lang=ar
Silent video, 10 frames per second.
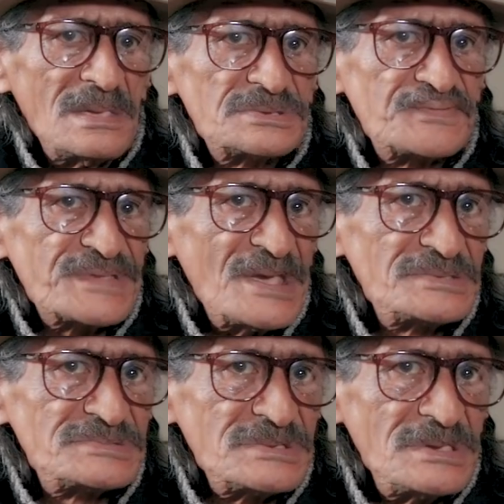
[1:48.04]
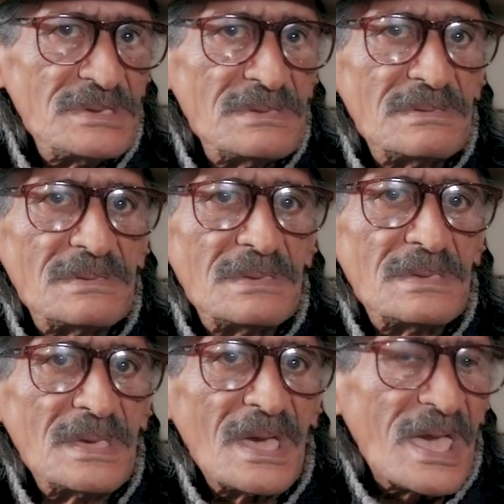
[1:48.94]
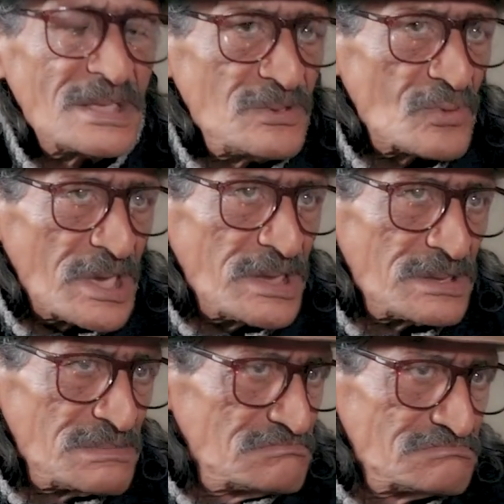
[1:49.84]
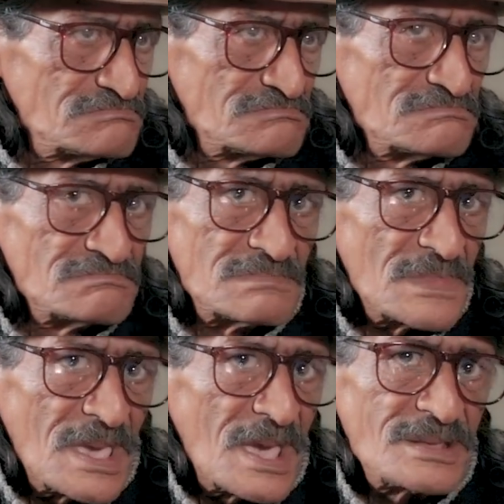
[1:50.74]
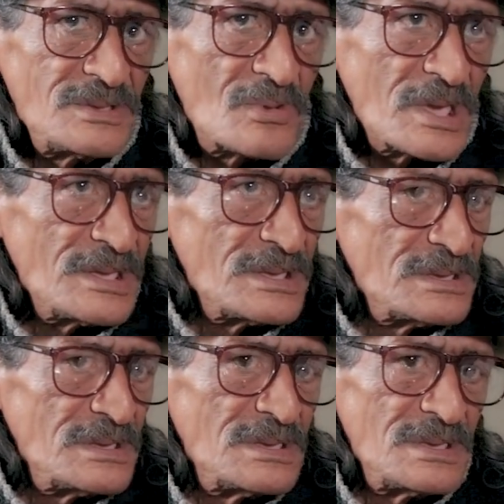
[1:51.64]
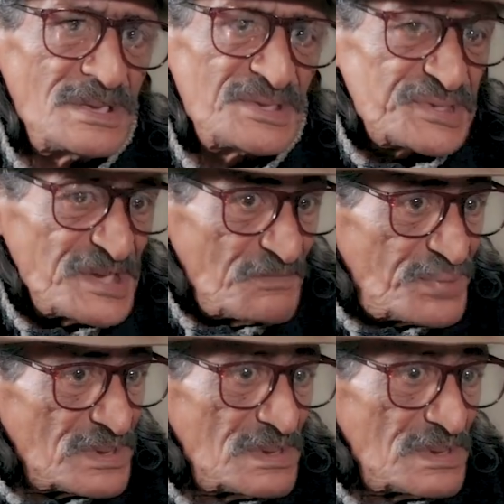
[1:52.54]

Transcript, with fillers: شفت هادشي غادي وكي غادي وكي يسيب